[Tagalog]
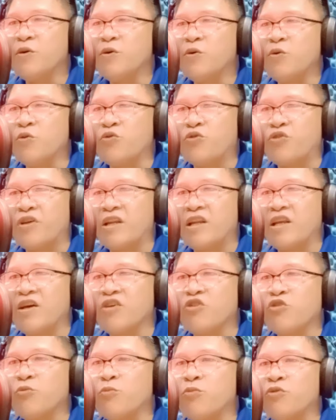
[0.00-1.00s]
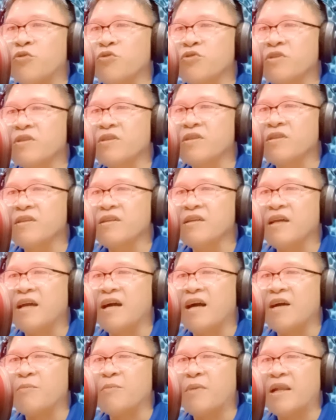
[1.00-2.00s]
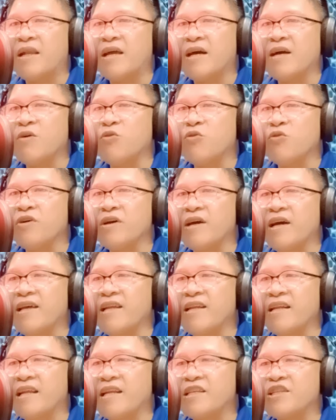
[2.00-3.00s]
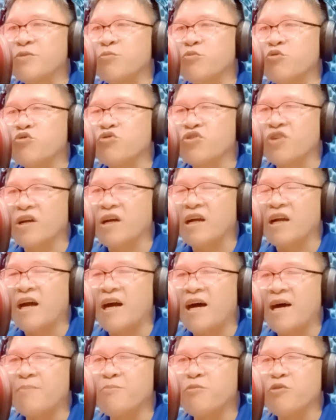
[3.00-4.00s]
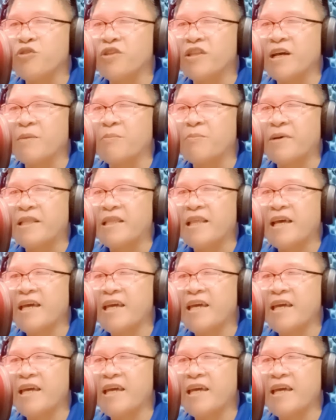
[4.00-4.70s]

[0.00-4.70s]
Ug dili ako buot nga ang malangog nga inalisbo sa kagahapon tang patay.